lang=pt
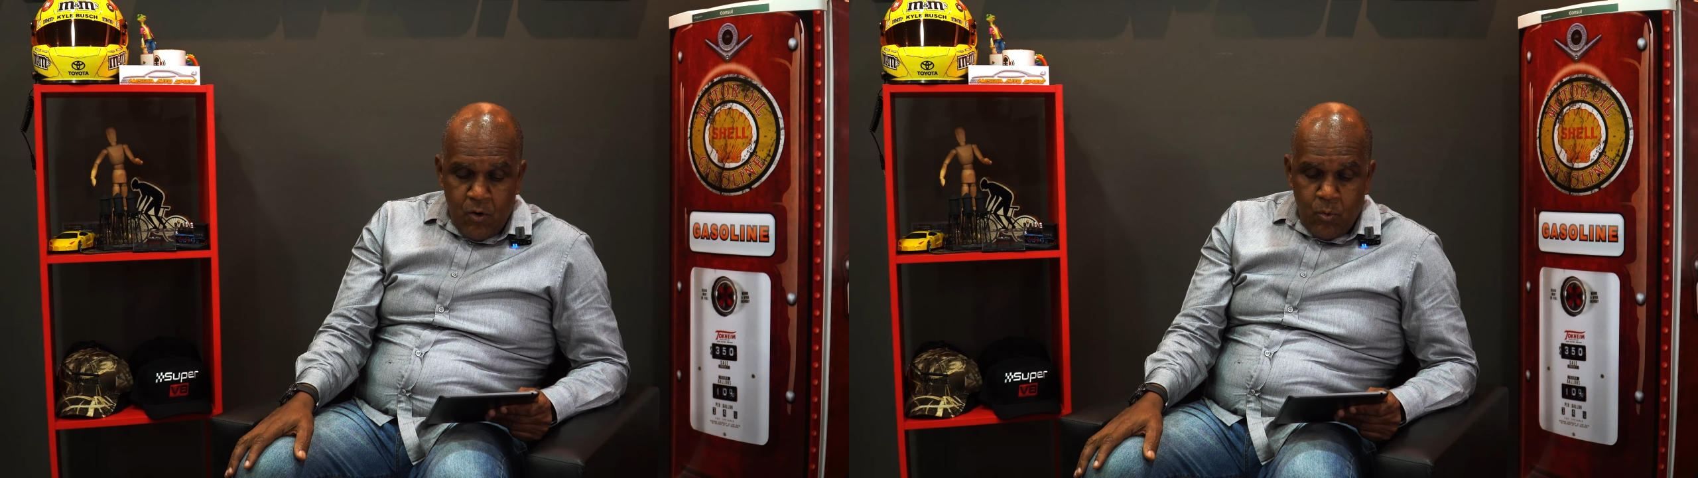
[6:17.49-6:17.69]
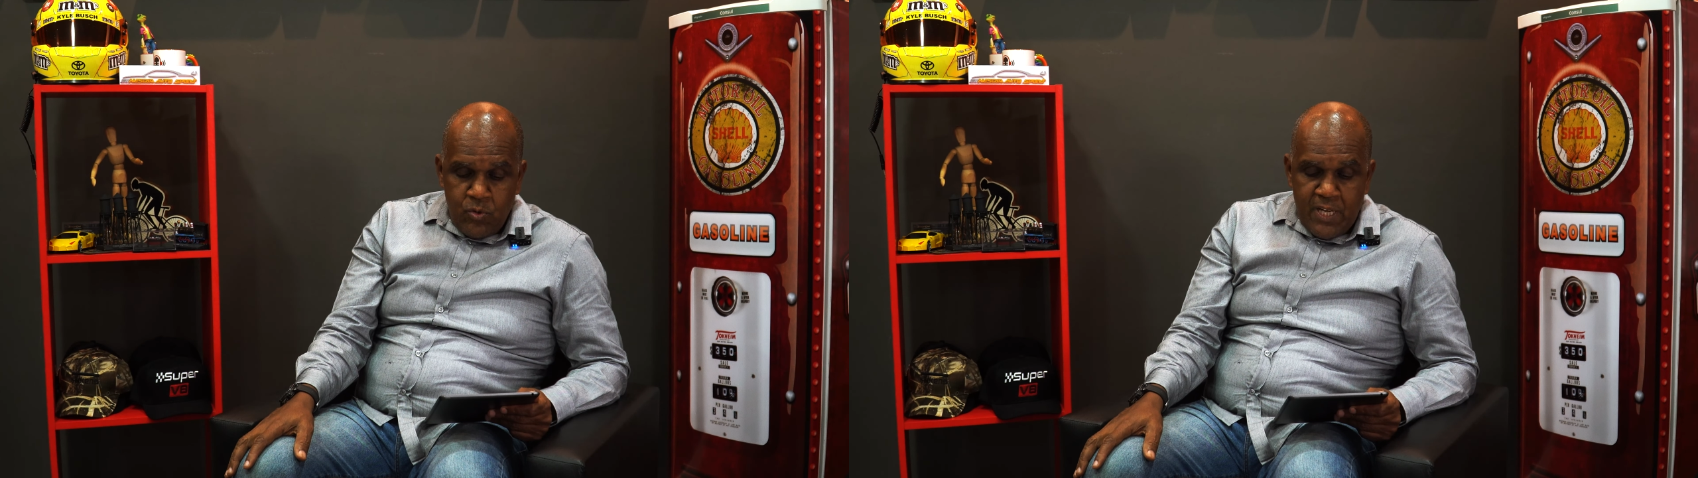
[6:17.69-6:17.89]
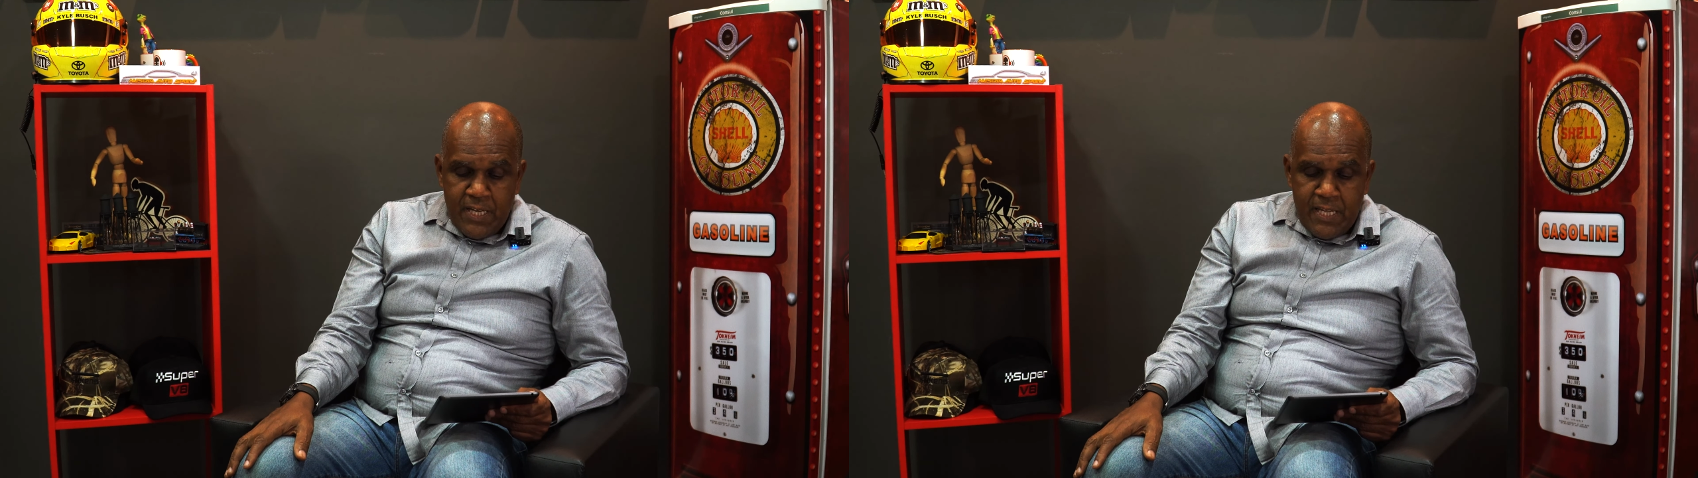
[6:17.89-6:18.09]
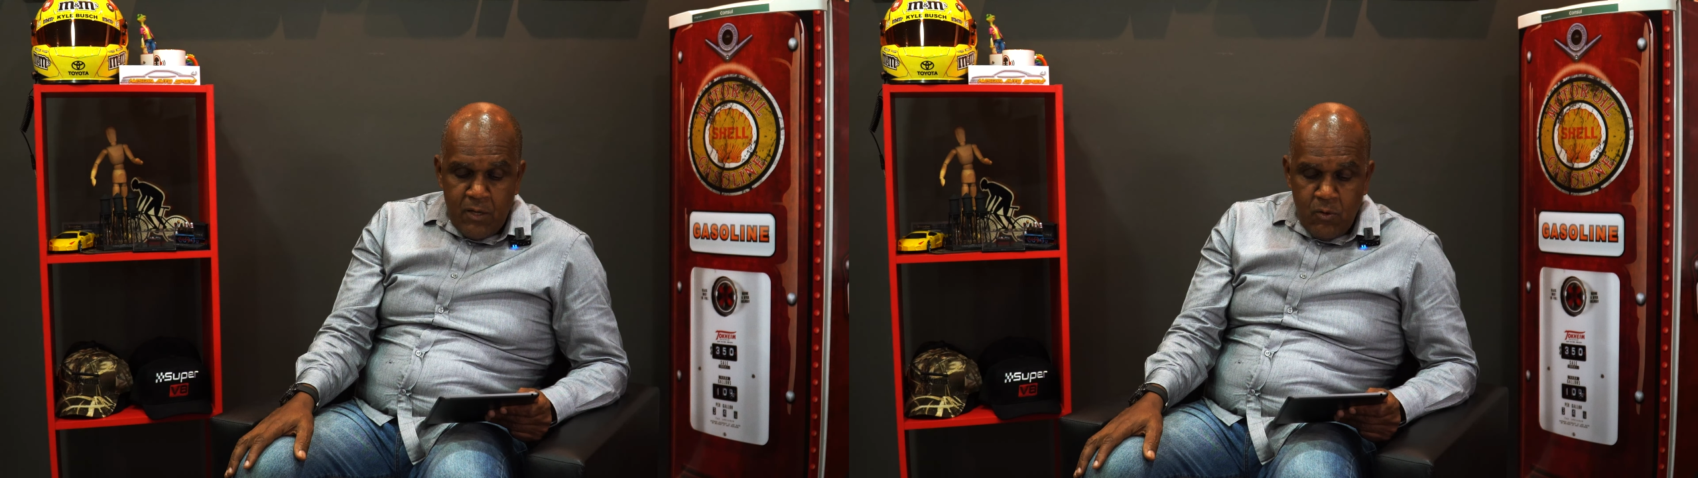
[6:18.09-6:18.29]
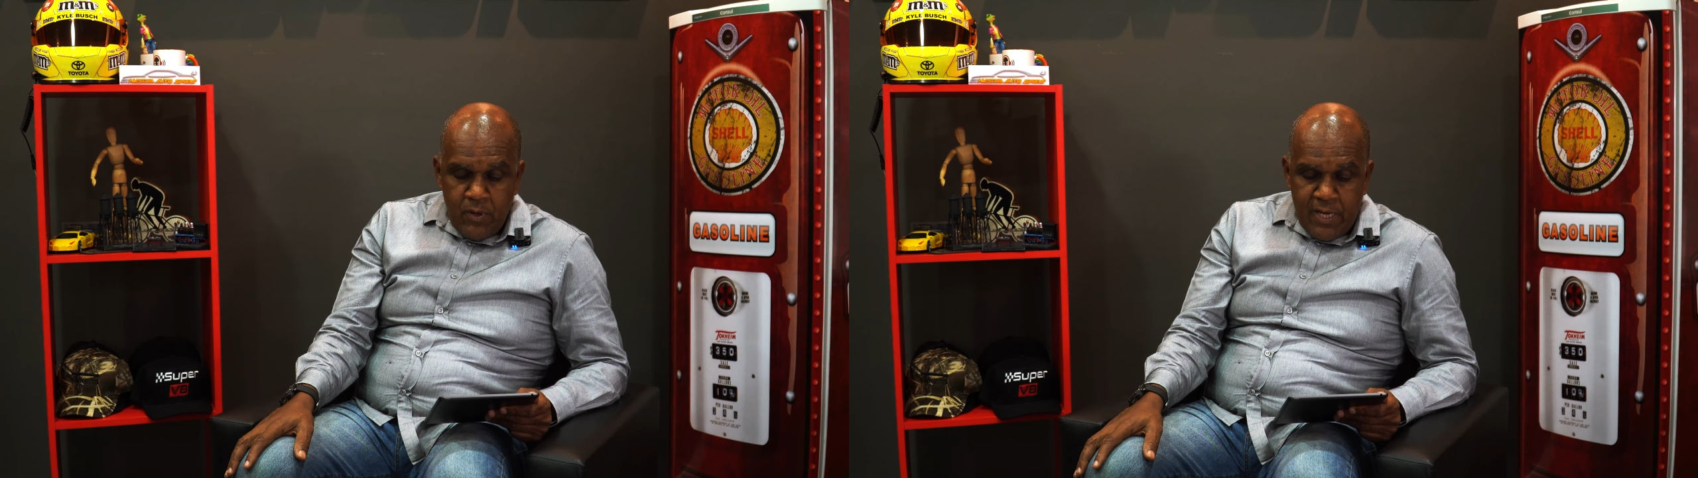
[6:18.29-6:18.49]
O
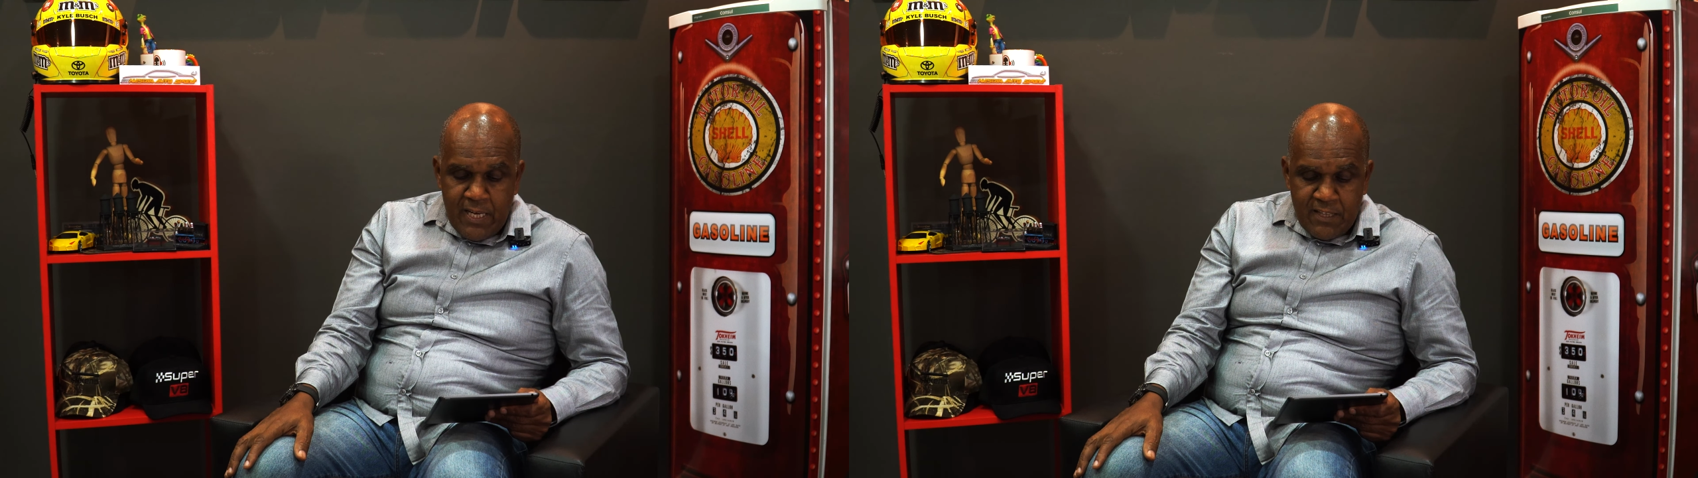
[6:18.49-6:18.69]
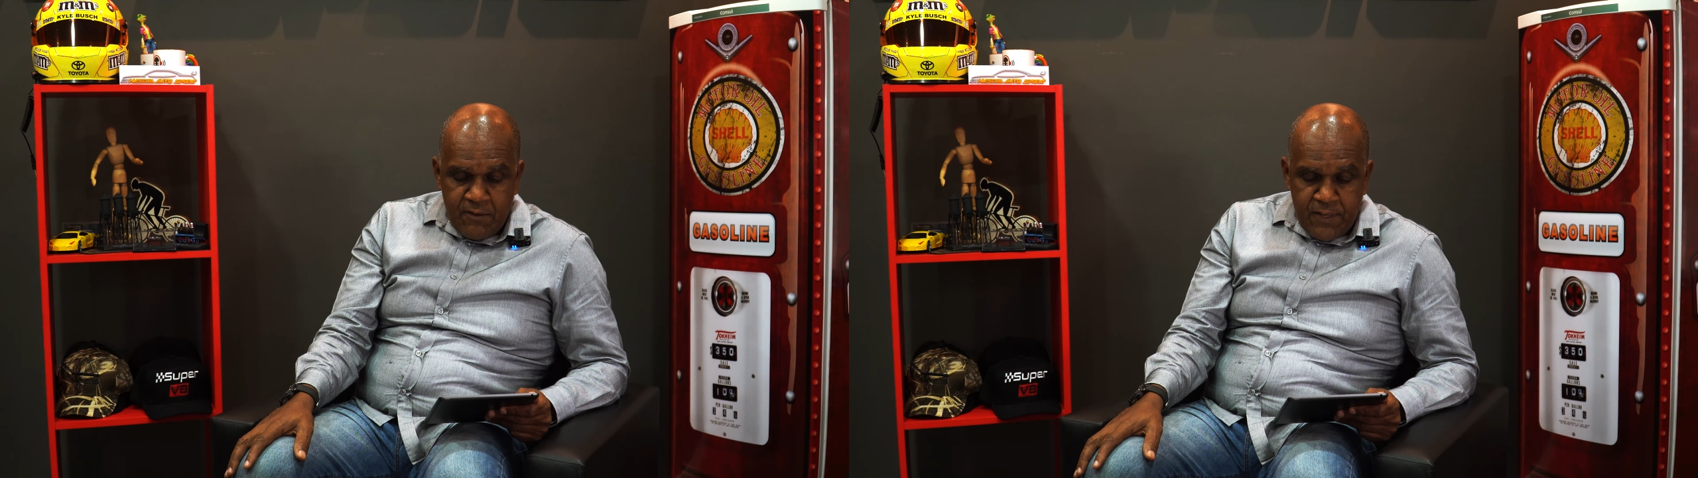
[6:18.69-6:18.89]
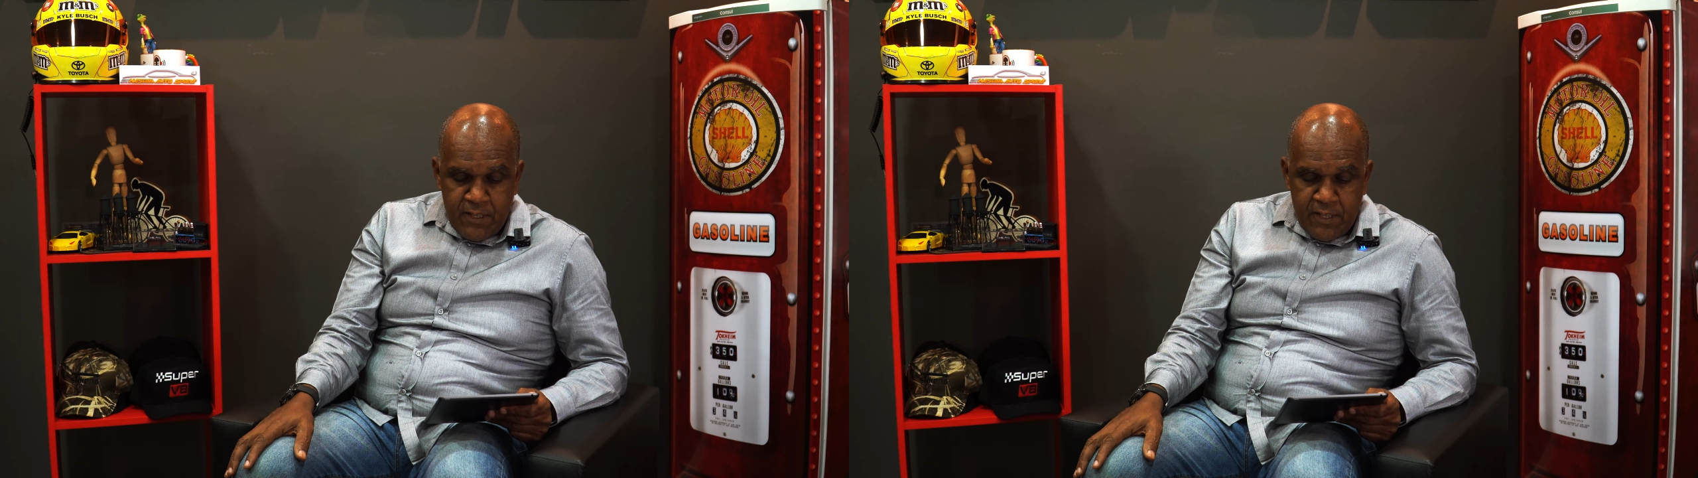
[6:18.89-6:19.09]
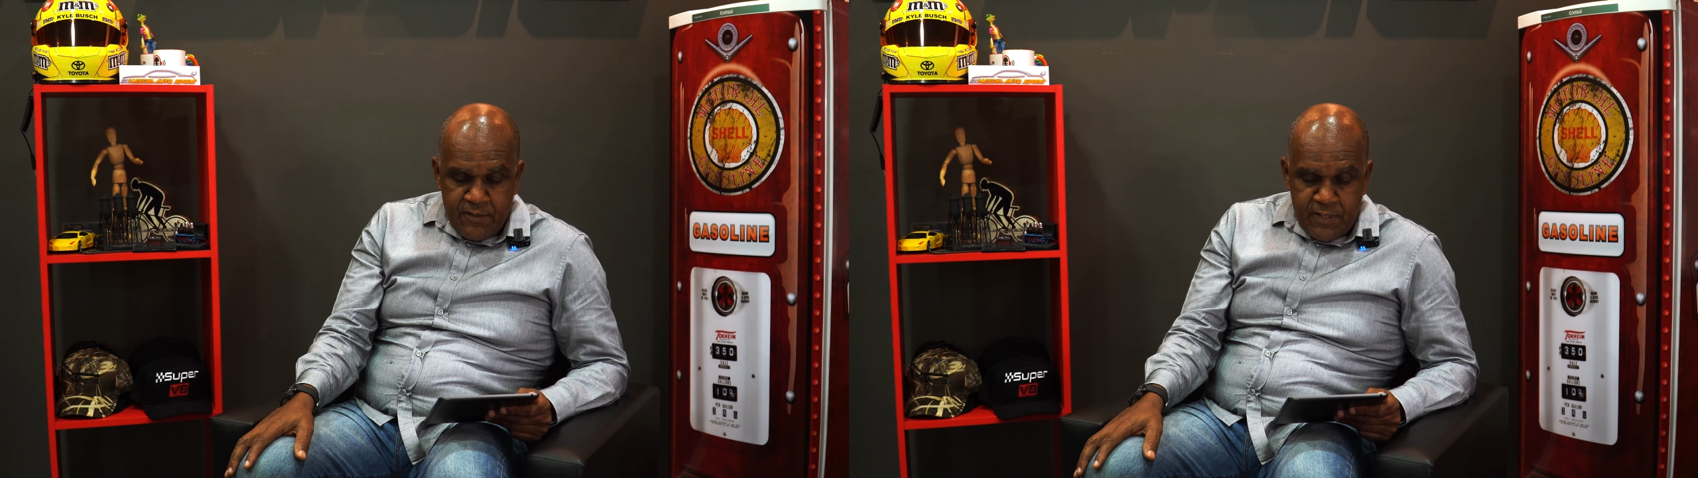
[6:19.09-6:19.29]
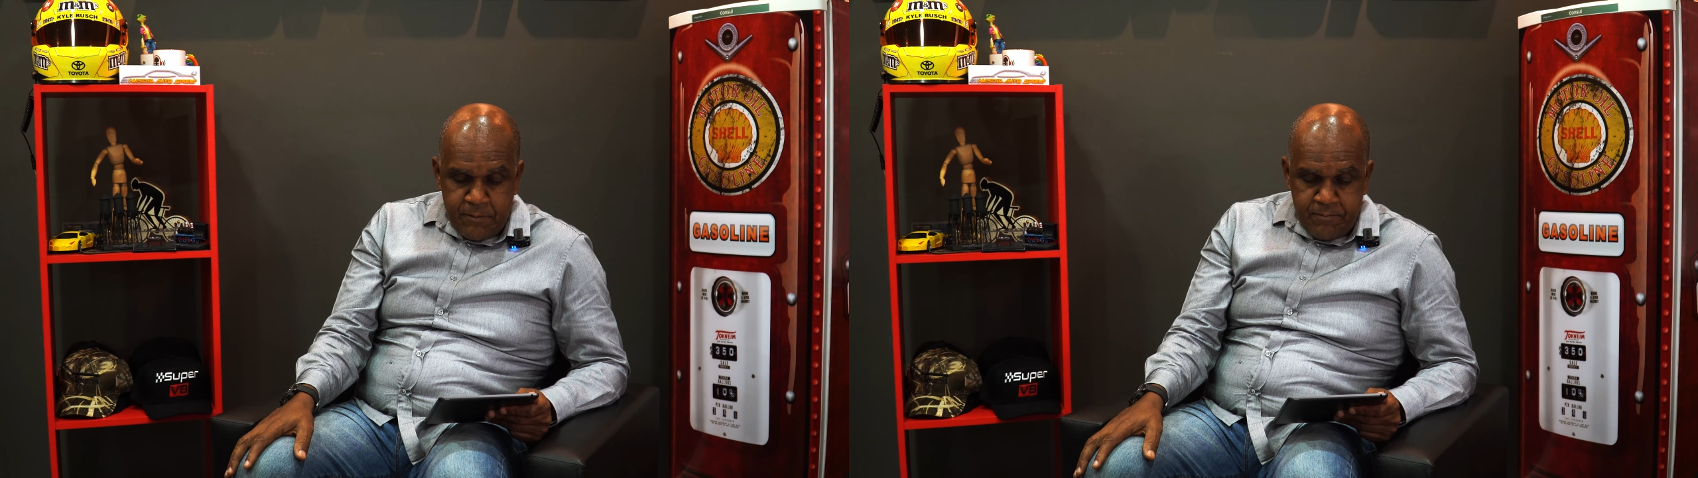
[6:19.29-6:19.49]
Danilo, ele tá falando
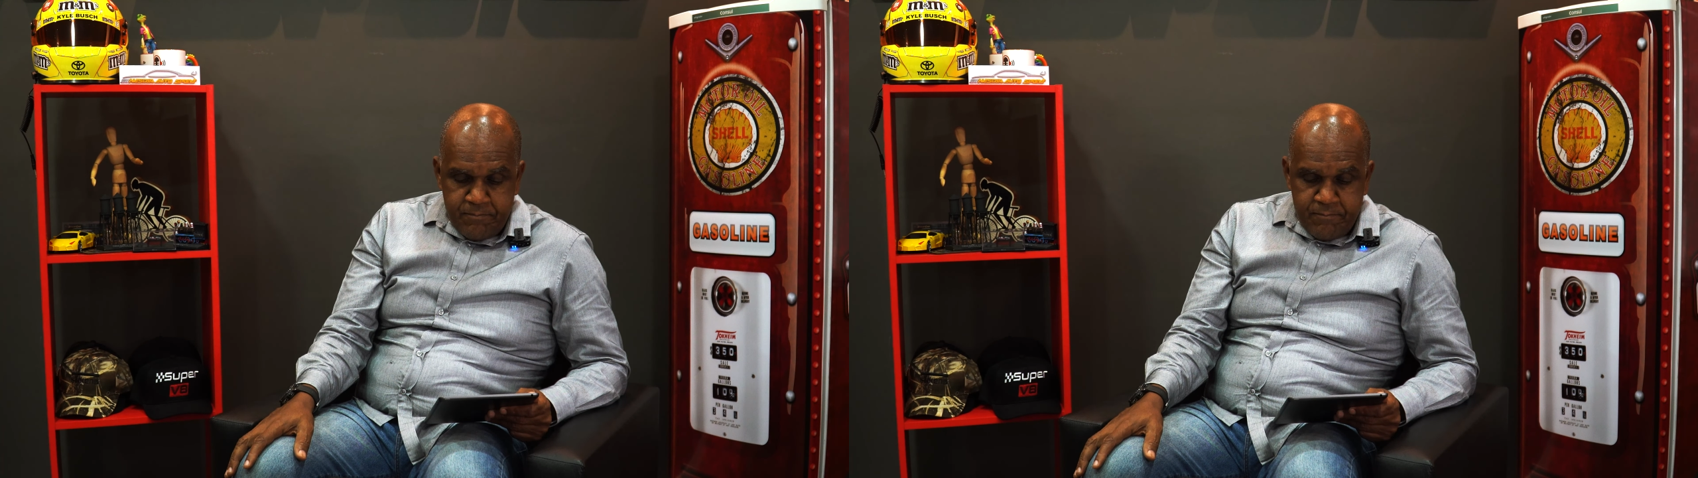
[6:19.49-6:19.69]
assim: